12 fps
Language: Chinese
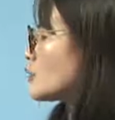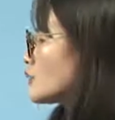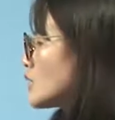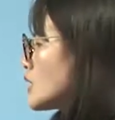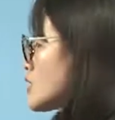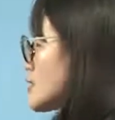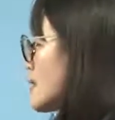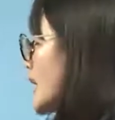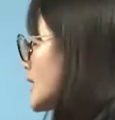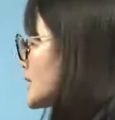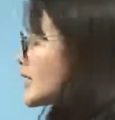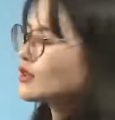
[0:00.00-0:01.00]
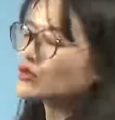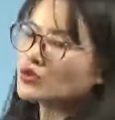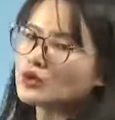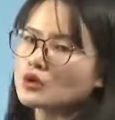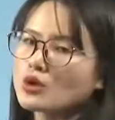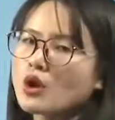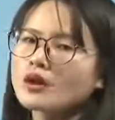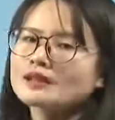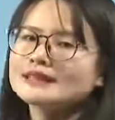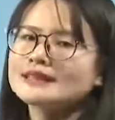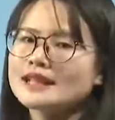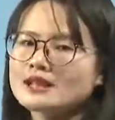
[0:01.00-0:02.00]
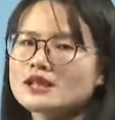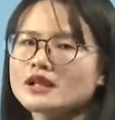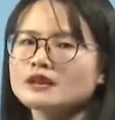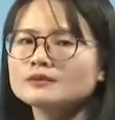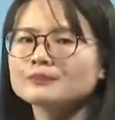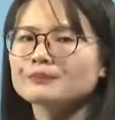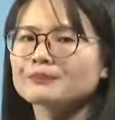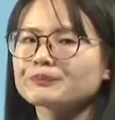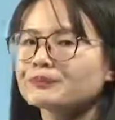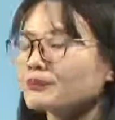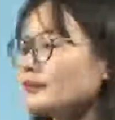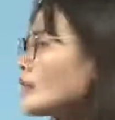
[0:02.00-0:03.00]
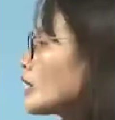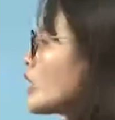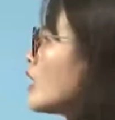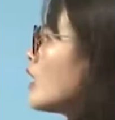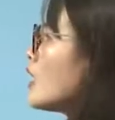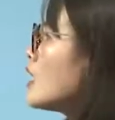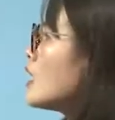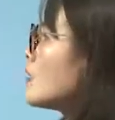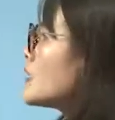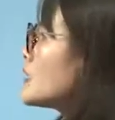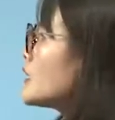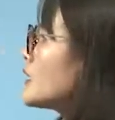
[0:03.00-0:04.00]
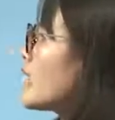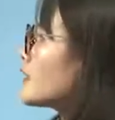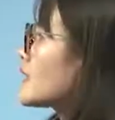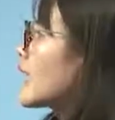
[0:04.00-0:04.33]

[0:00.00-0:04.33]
永乐十八年，最终建成。明清两